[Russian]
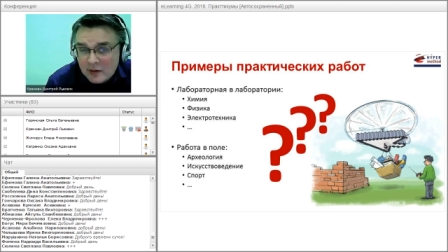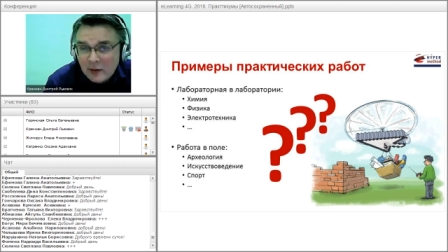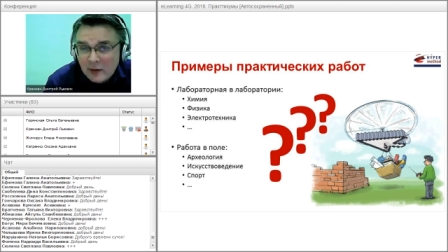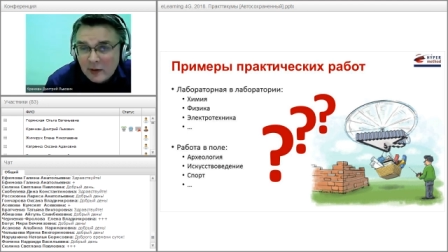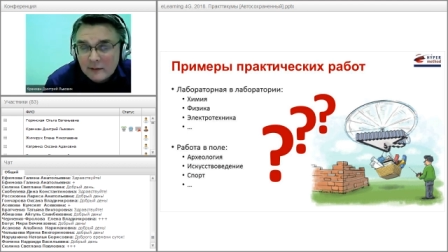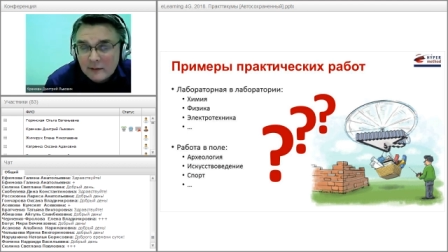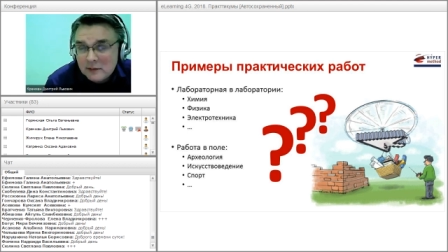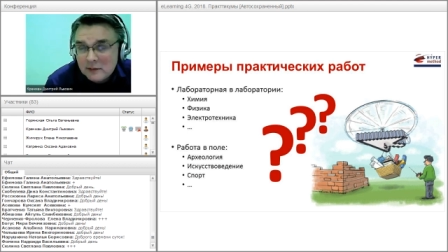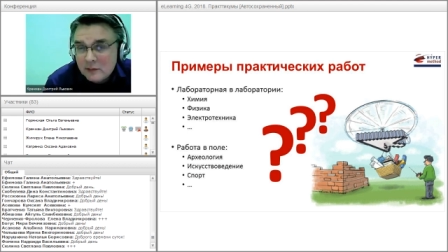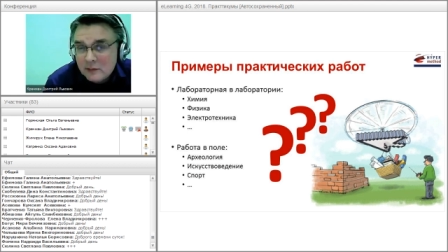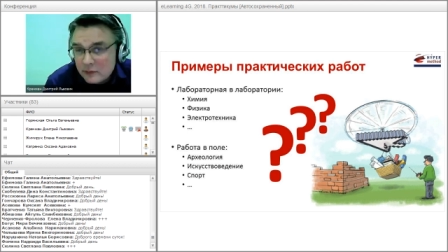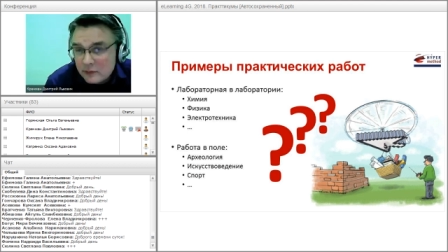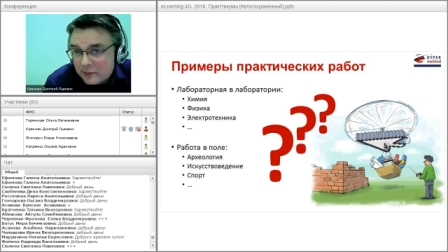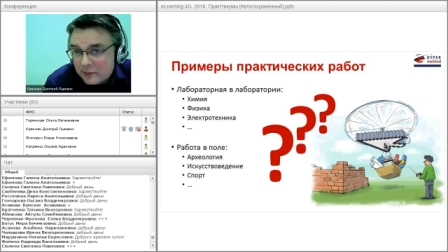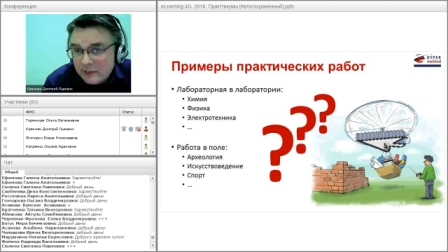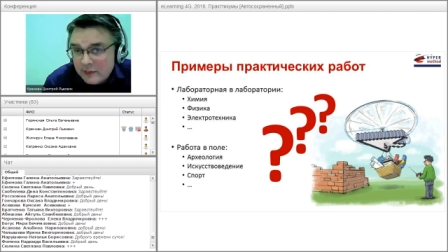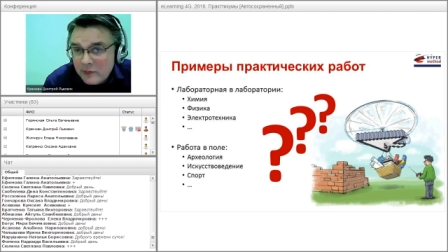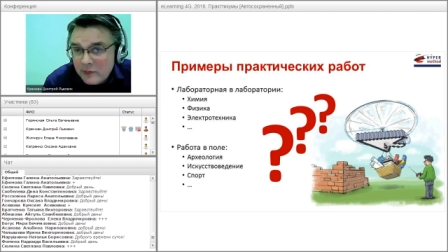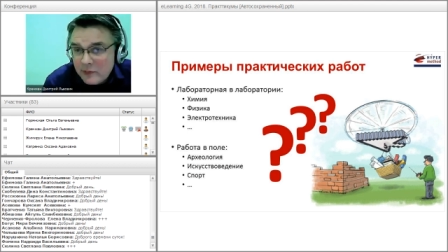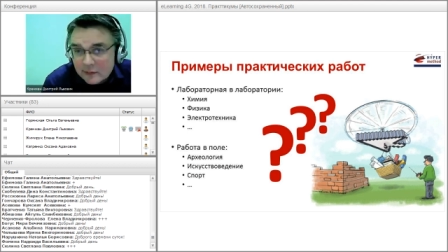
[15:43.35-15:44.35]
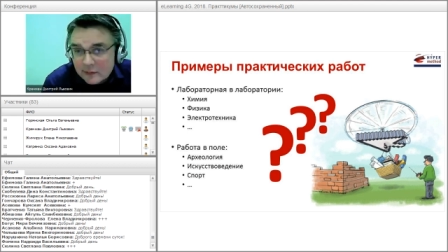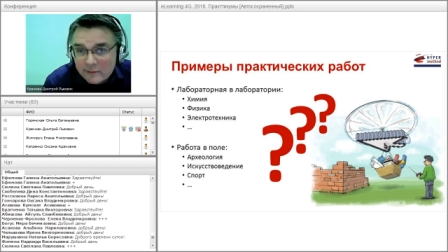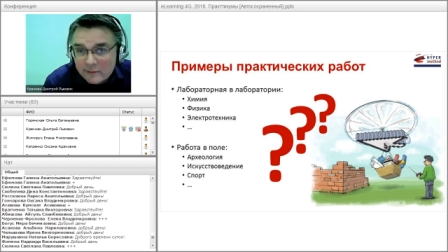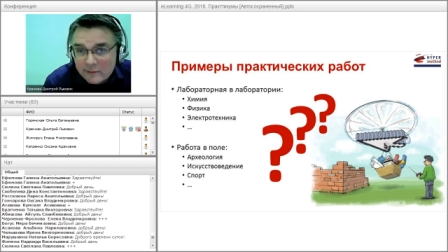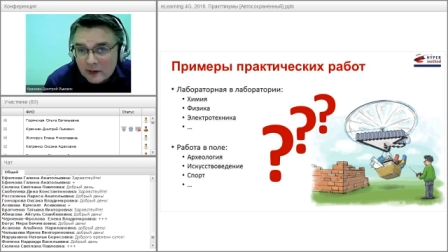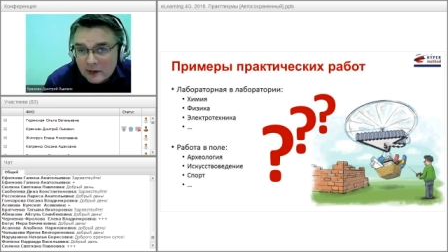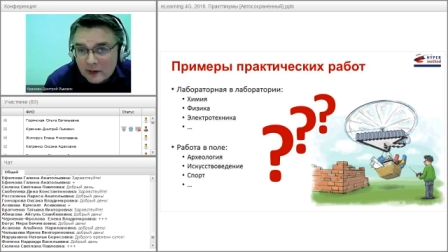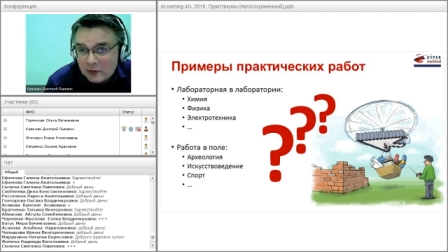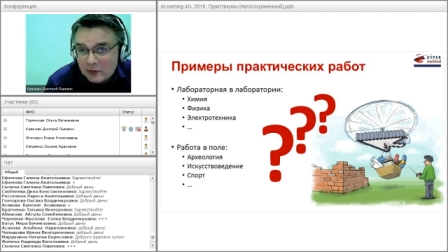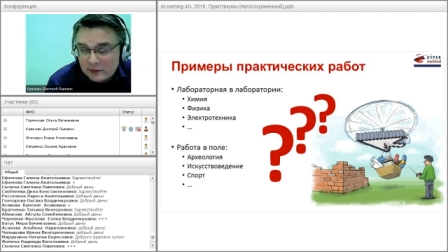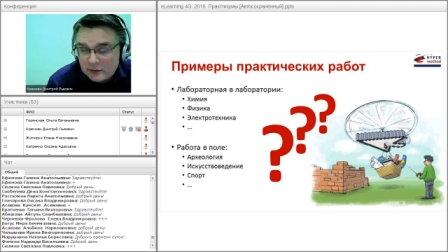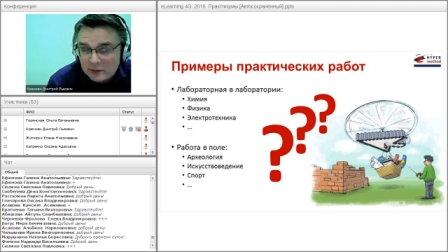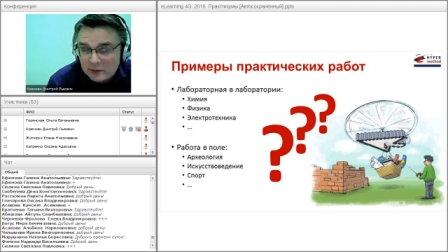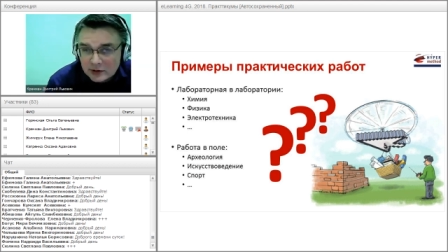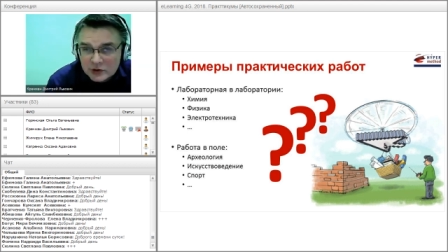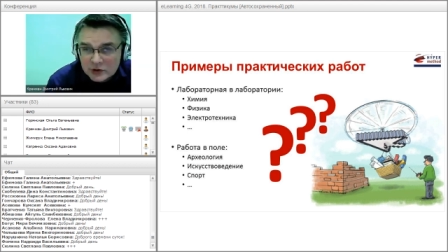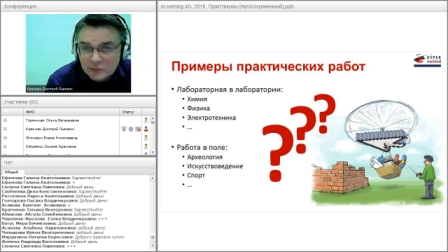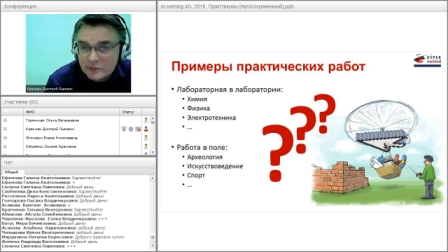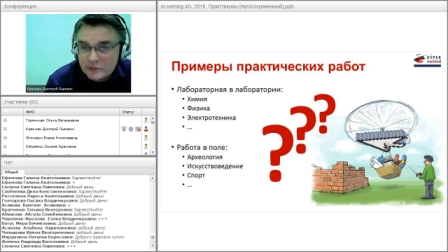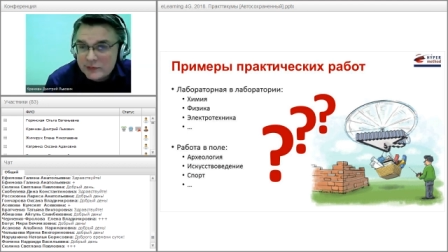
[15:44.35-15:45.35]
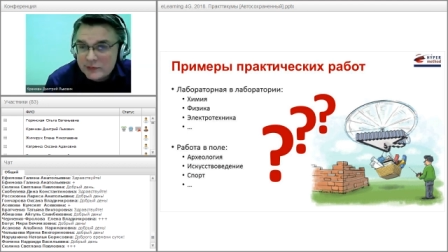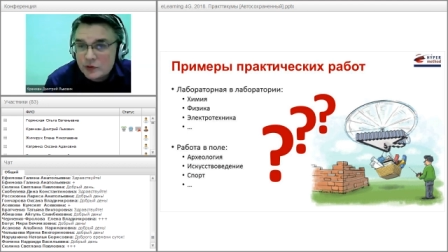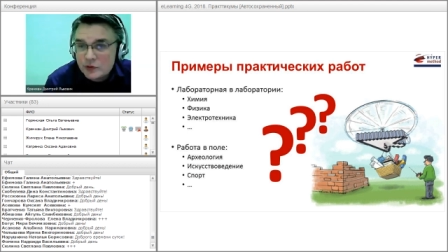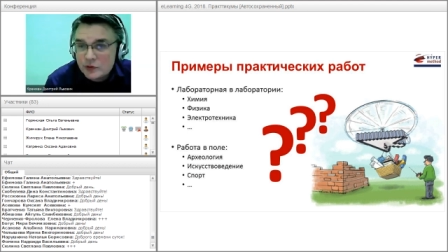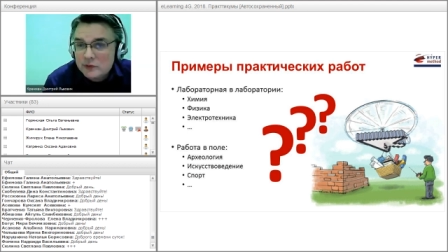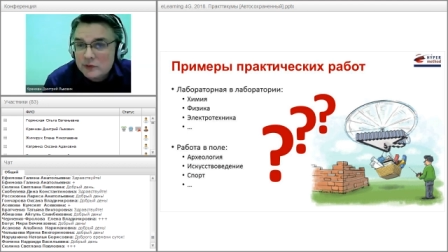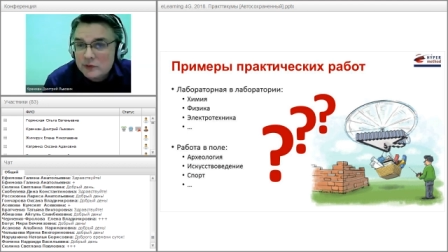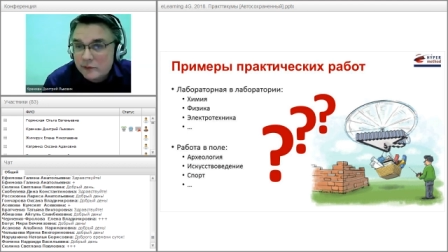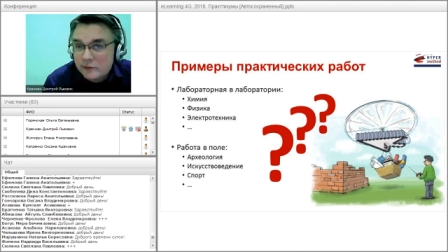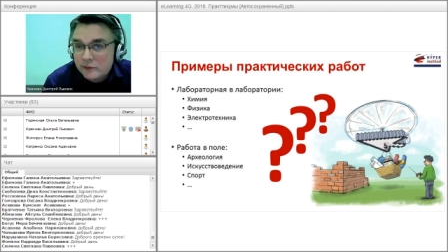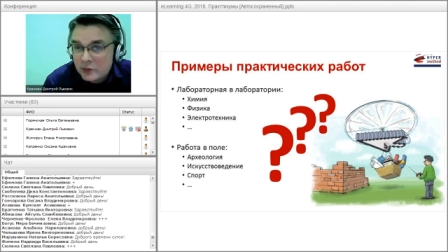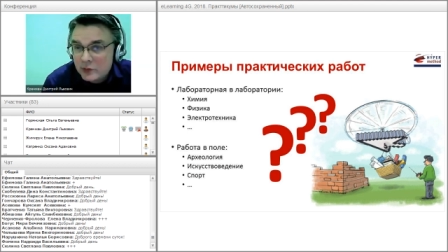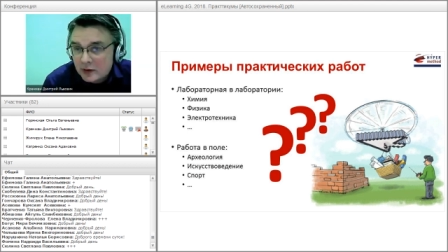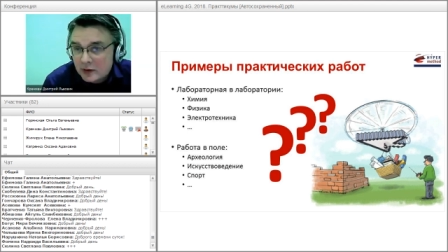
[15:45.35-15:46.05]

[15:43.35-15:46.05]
Ну, например, в рамках нашего сегодняшнего вебинара,